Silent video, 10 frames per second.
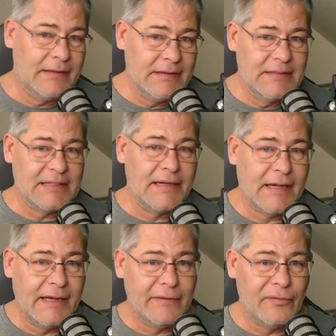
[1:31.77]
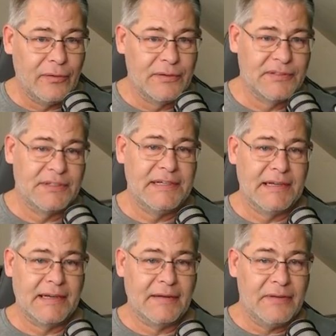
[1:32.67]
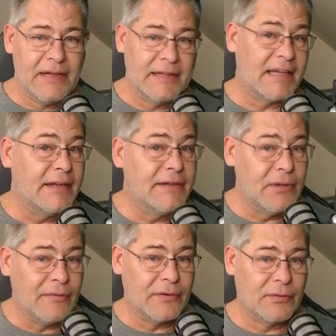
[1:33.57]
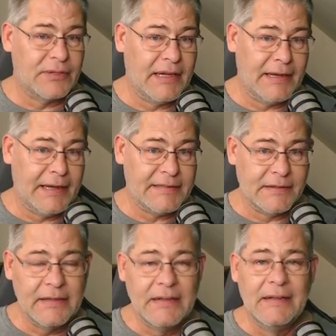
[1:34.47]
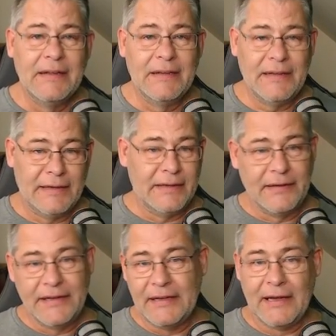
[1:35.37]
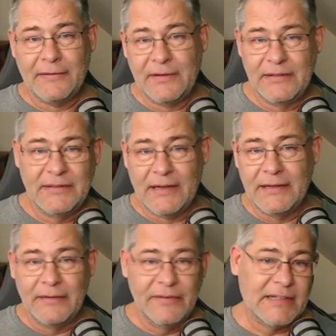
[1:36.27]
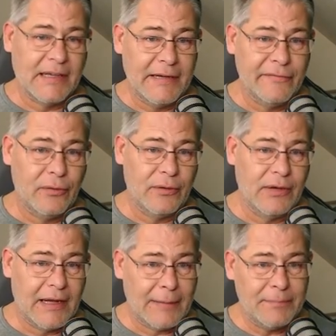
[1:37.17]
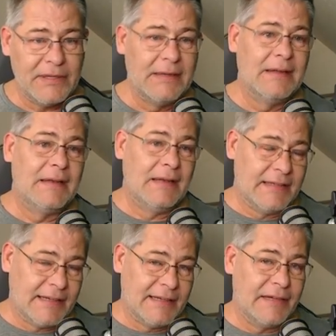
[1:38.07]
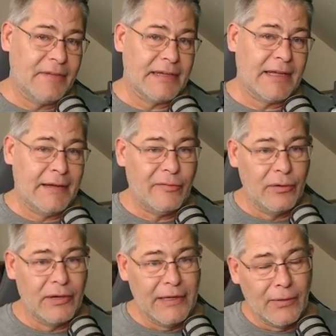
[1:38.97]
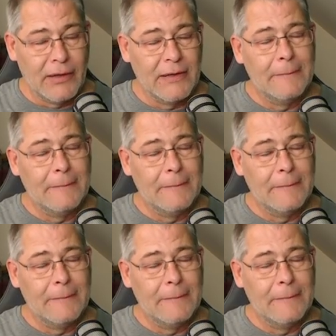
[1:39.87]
seine Reihenfolge sortieren kann, wie er seine Dörfer dort gerne hätte. Denn äh, jeder hat da eine gewisse Reihenfolge gehabt. Letztendlich war die Reihenfolge immer